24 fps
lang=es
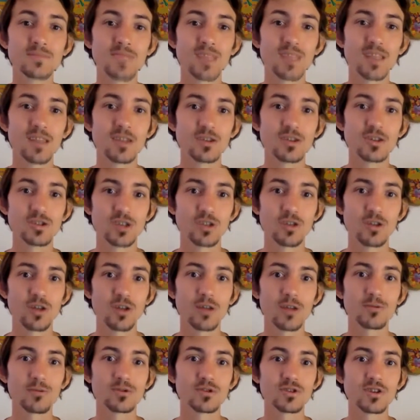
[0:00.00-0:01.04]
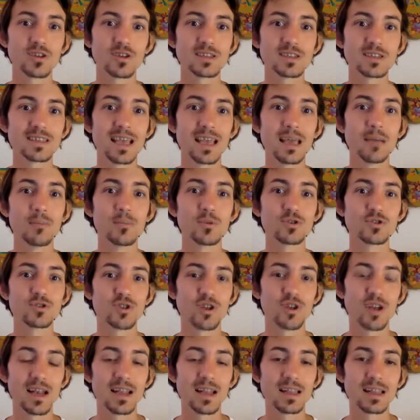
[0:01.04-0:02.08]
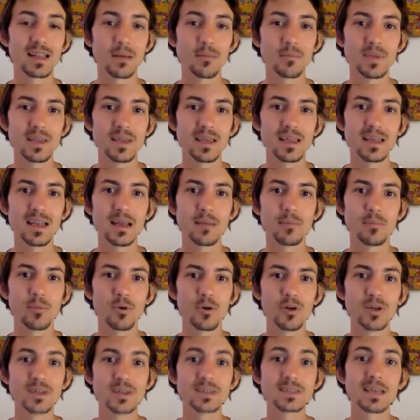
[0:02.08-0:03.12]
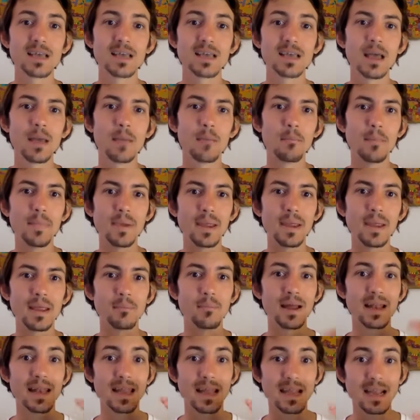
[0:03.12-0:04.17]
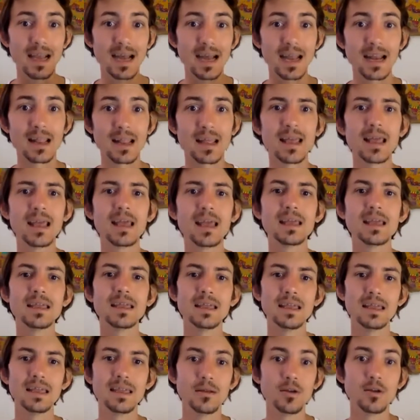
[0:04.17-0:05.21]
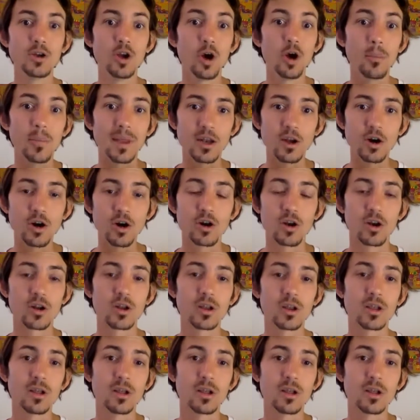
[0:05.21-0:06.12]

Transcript: Entonces todas las funciones emocionales también las podés manejar y no menor,